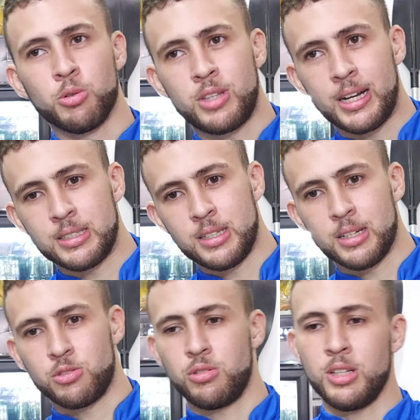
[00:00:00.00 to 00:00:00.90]

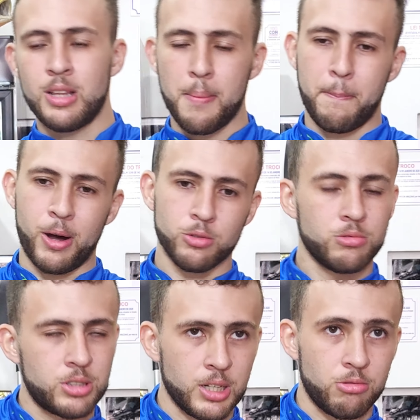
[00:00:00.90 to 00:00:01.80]
300 e der pau no
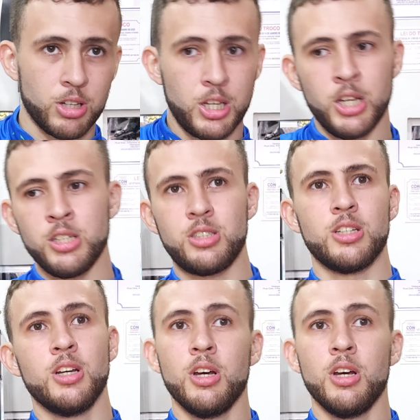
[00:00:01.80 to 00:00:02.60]
115,